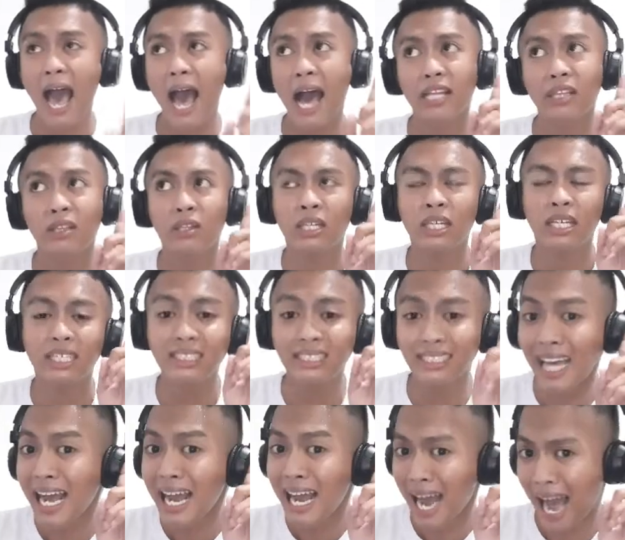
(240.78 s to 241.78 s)
At
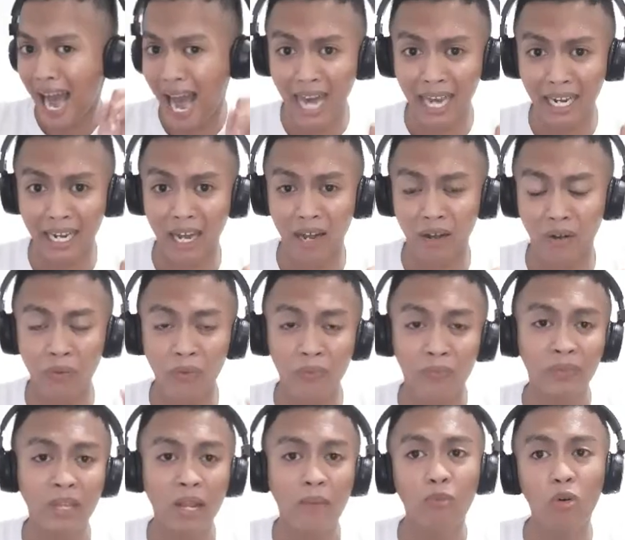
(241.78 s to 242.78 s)
isang araw,
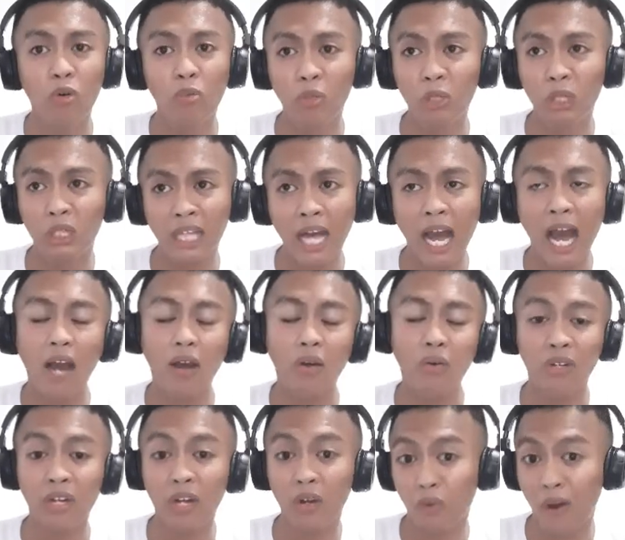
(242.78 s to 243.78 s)
pumunta
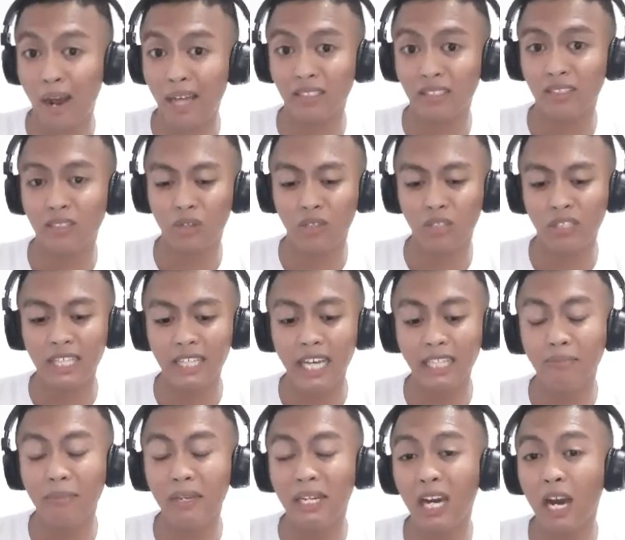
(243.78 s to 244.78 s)
ako ng Watsons
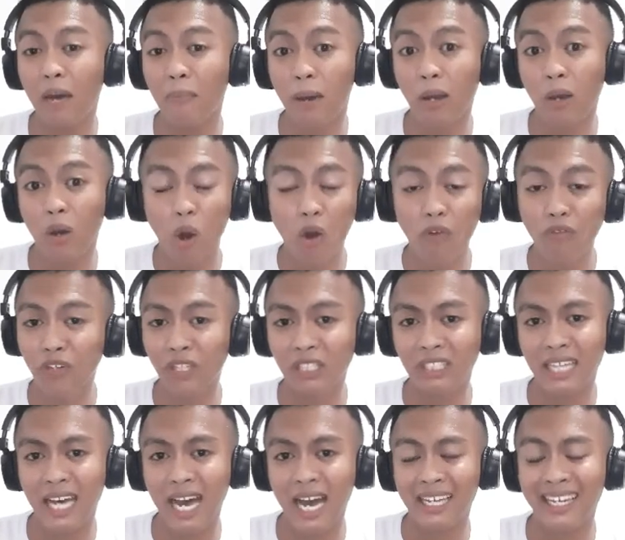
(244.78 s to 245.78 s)
at may nakapag-offer
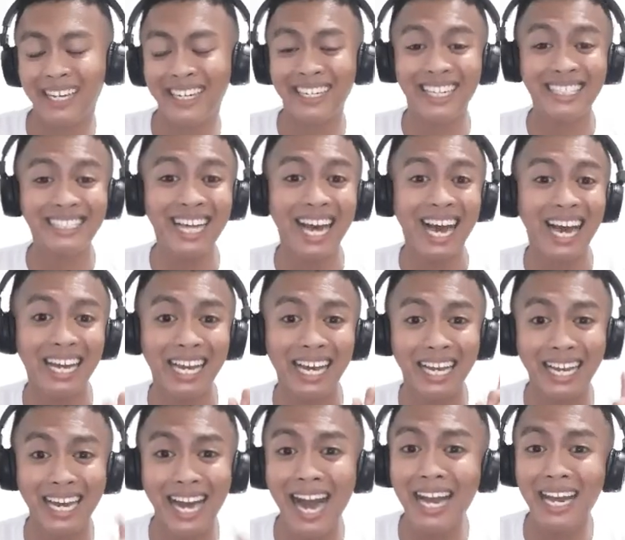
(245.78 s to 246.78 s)
sa akin na sa
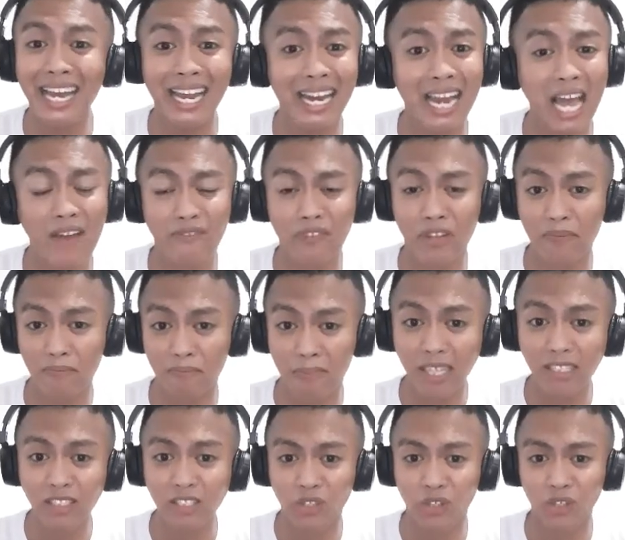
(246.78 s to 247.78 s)
halagang 11
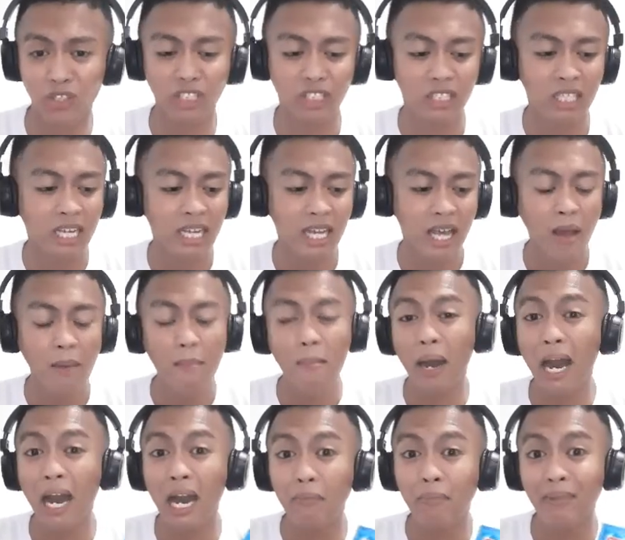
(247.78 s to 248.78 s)
pesos,
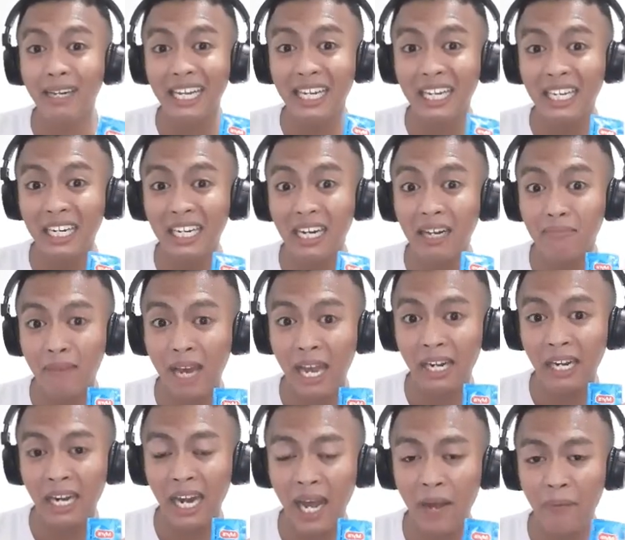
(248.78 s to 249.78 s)
makakabili ka na ng
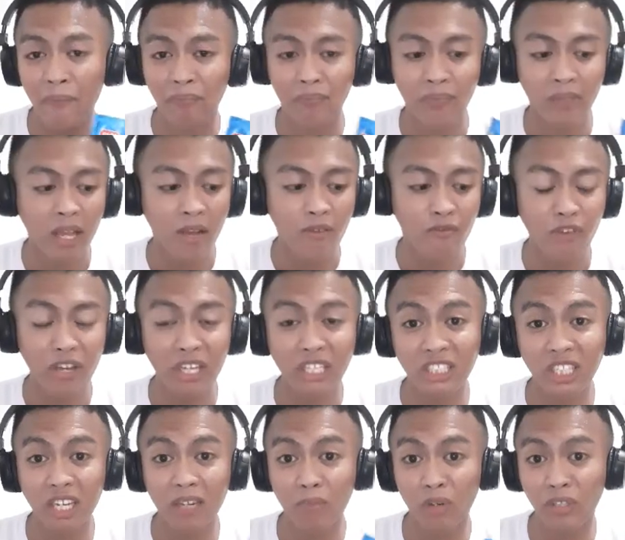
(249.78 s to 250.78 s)
Myra
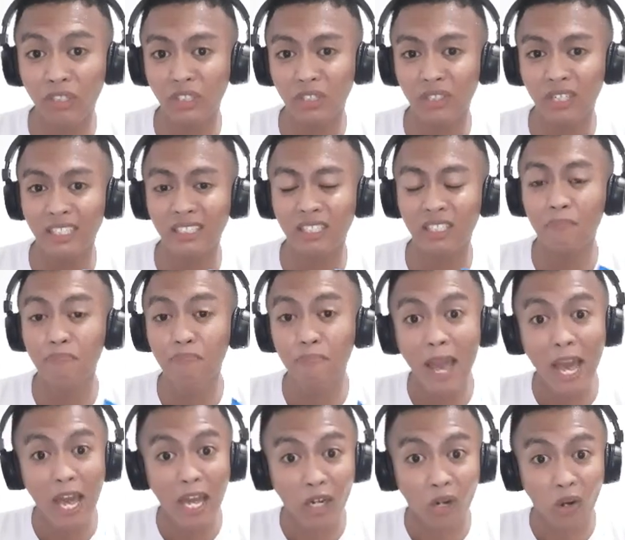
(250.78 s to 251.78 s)
facial moisturizer.
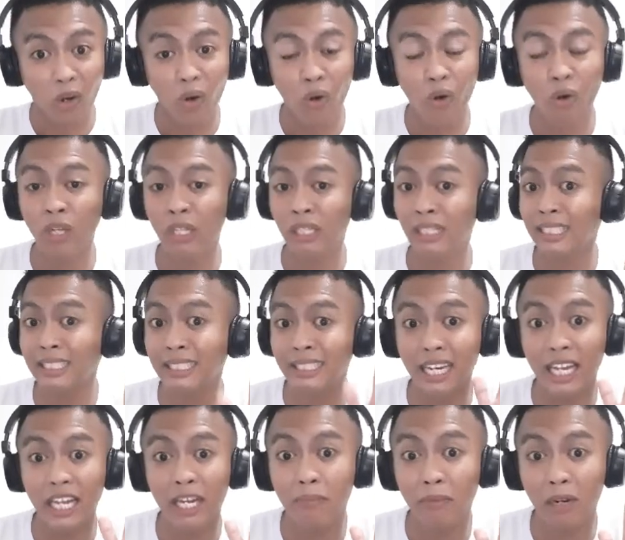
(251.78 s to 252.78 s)
Pero,
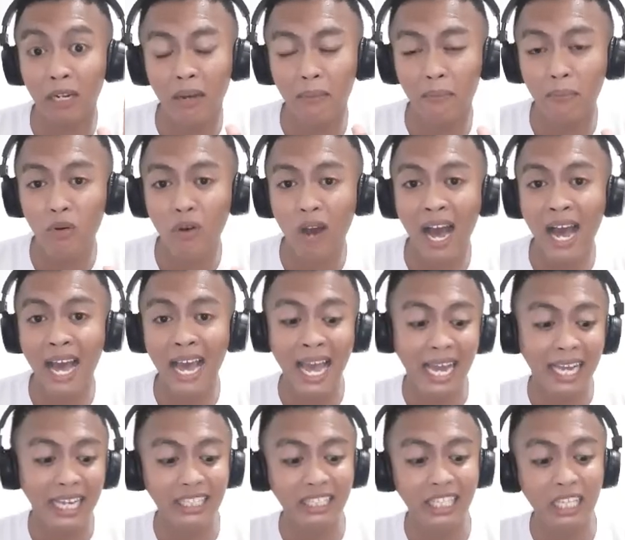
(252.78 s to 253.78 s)
disclaimer lang po ha,
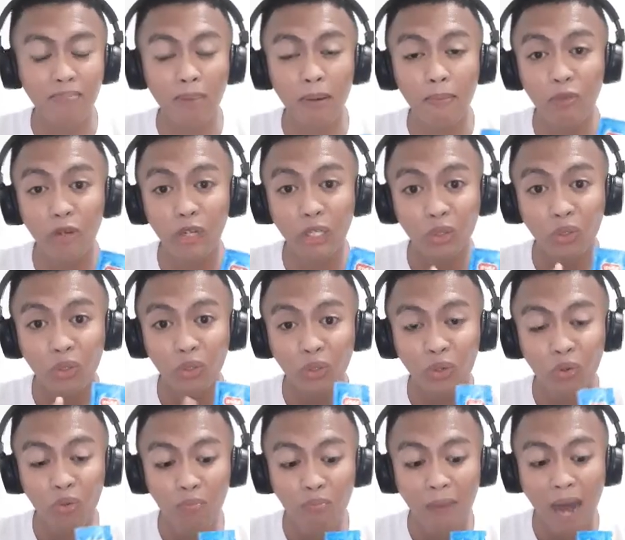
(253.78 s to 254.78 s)
hindi pa po ito
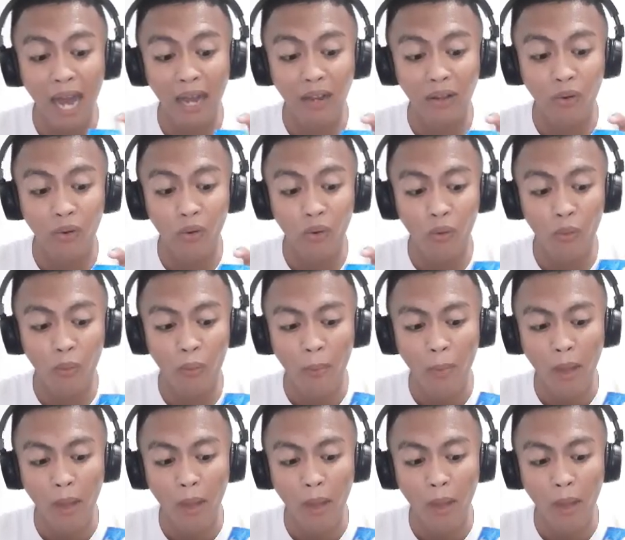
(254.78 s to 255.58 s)
yung bagong